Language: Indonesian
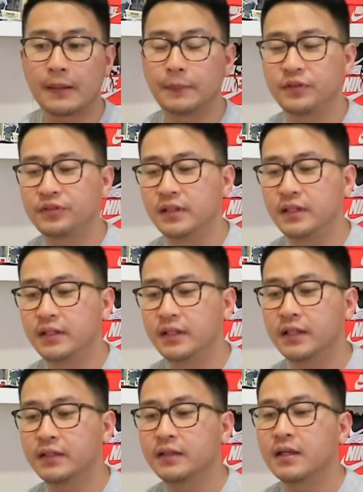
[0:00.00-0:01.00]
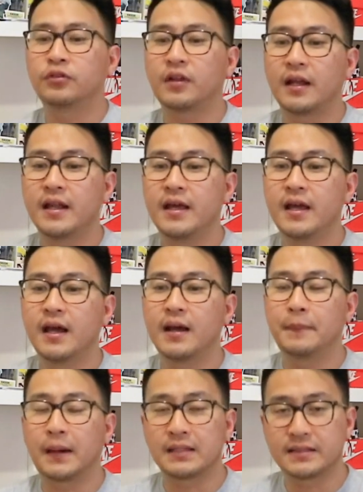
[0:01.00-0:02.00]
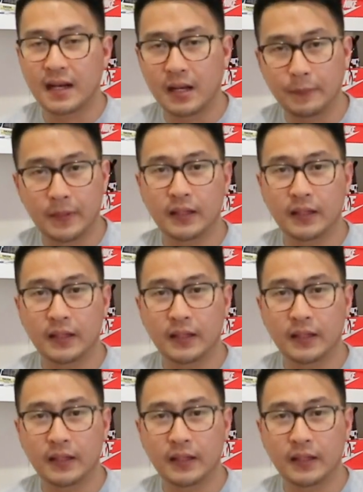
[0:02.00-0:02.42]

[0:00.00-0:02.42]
rapi sedikit terus ada yang pakai celana